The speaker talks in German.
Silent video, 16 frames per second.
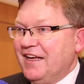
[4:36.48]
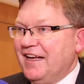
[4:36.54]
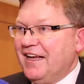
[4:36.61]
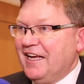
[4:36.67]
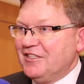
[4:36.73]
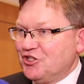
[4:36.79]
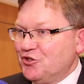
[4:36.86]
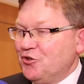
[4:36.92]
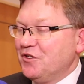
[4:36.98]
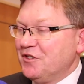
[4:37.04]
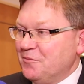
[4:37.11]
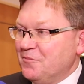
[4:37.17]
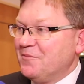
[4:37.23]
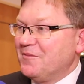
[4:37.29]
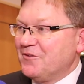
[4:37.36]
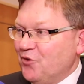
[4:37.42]
ein Stück
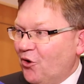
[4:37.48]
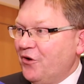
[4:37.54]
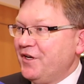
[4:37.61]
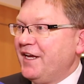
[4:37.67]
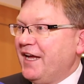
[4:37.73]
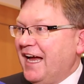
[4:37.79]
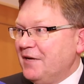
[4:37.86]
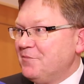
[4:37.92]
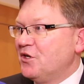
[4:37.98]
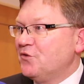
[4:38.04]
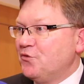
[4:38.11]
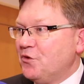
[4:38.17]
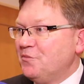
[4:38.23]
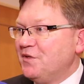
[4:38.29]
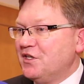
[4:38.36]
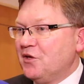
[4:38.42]
neue Heimat
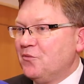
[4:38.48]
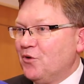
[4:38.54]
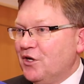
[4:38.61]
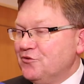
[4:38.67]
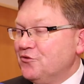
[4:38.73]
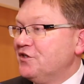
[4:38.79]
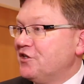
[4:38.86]
für mich geworden